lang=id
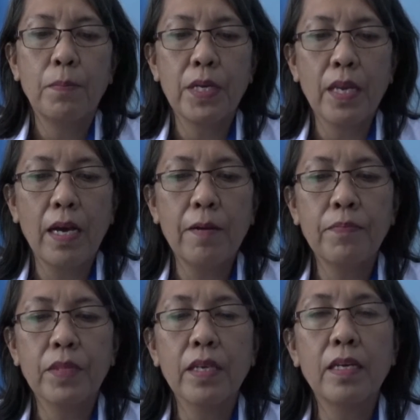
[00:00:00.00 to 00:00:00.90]
pria
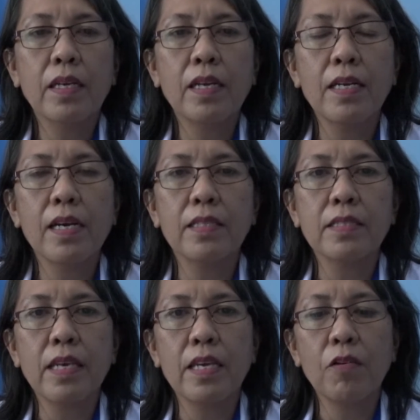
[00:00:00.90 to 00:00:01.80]
yang dikenal dengan
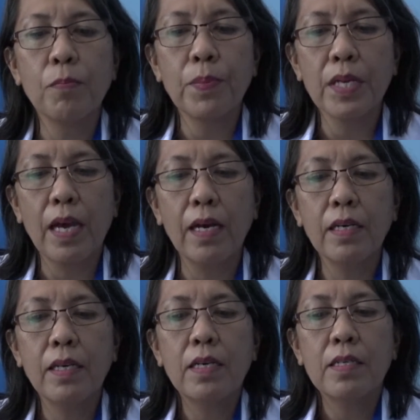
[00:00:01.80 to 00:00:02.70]
steril pria